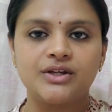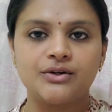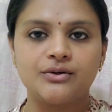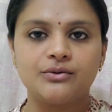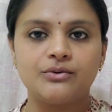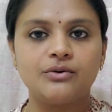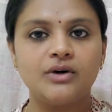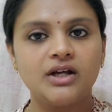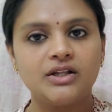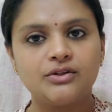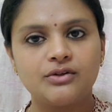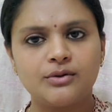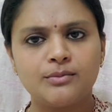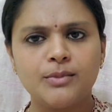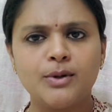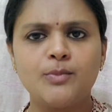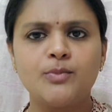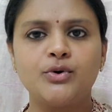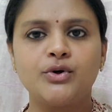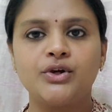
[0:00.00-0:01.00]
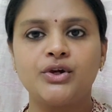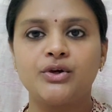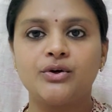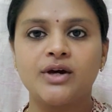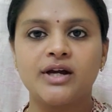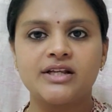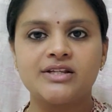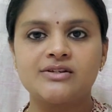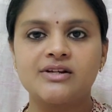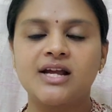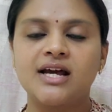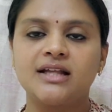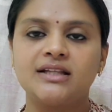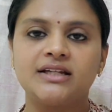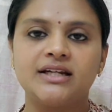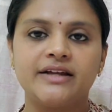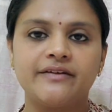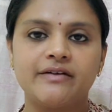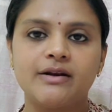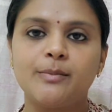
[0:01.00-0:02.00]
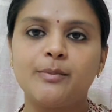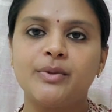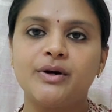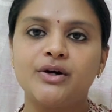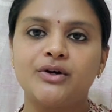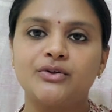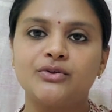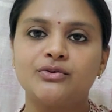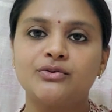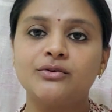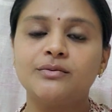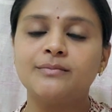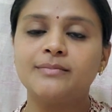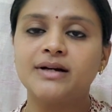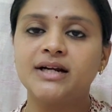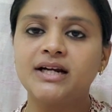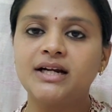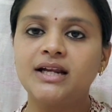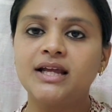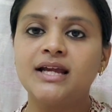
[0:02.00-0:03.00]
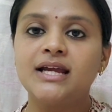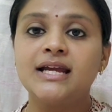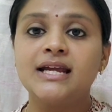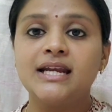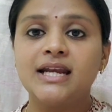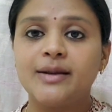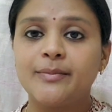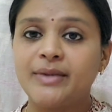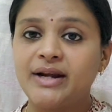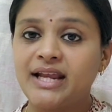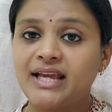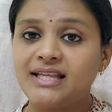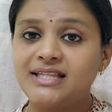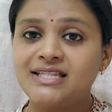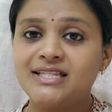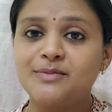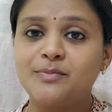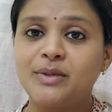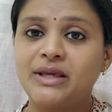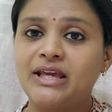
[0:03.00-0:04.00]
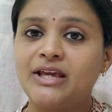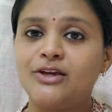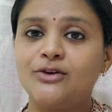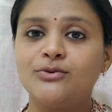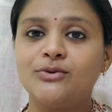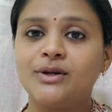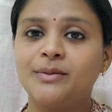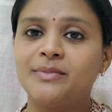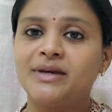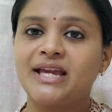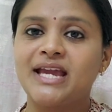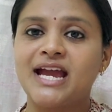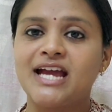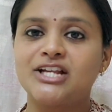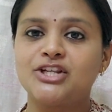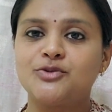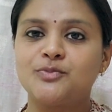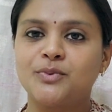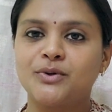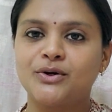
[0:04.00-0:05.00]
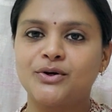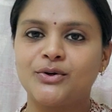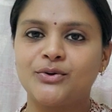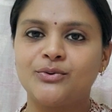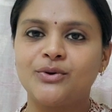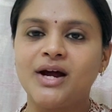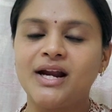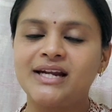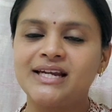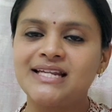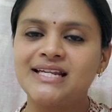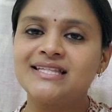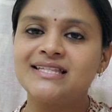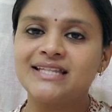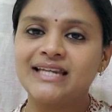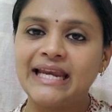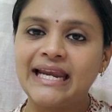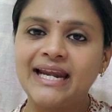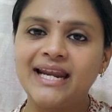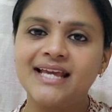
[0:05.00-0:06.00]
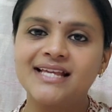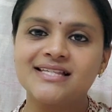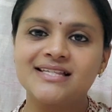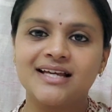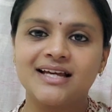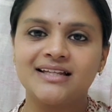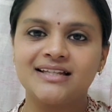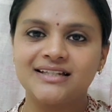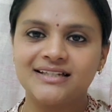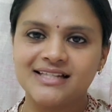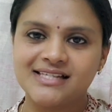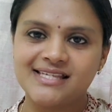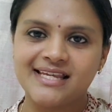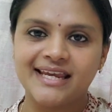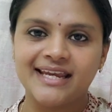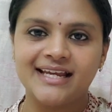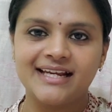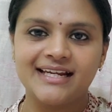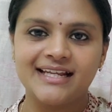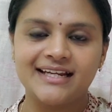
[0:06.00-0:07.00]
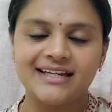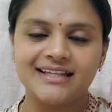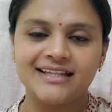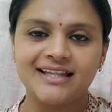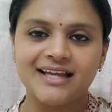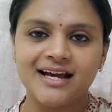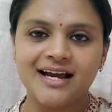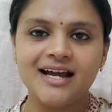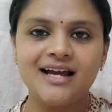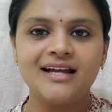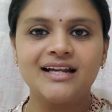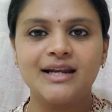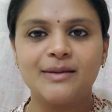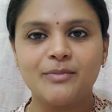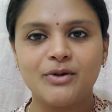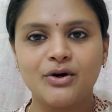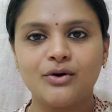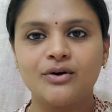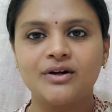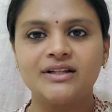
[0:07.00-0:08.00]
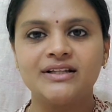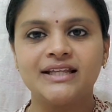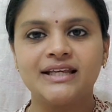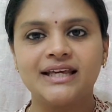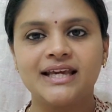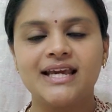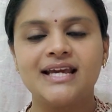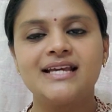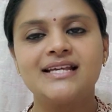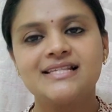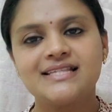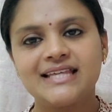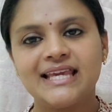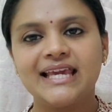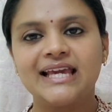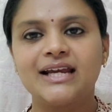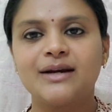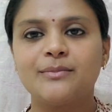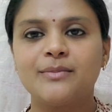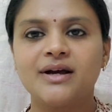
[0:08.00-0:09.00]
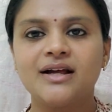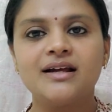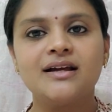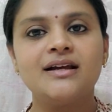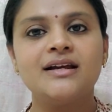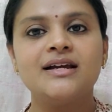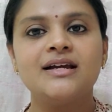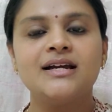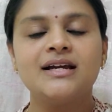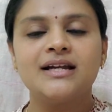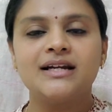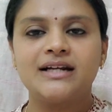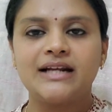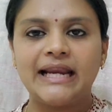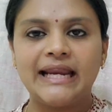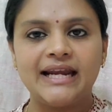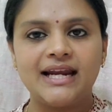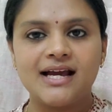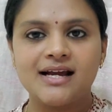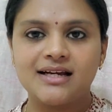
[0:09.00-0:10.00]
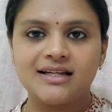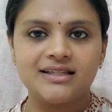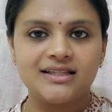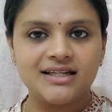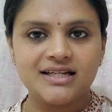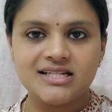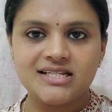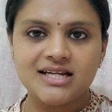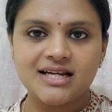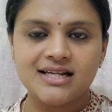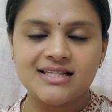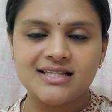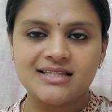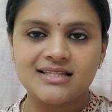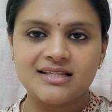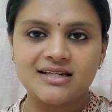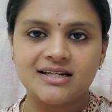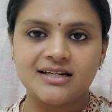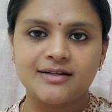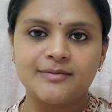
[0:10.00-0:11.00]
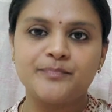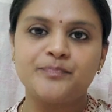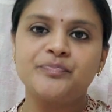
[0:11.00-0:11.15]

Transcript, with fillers: இருக்கும் அது ரொம்ப முக்கியம் ஆக்சுவலாக அதை டெவலப் பண்ணுறதும் பட் நம்ம நெக்ஸ்ட் பீயையும் நம்ம கேட்ச் பண்ணணும் அட்லீஸ்ட் த்ரீ டேஸாவது இந்த சைக்கிள் இருந்தால் நம்ம குழந்தைங்க சீக்கிரமாக ட்ரெயின் ஆகிறதுக்கு சான்சஸ் இருக்குது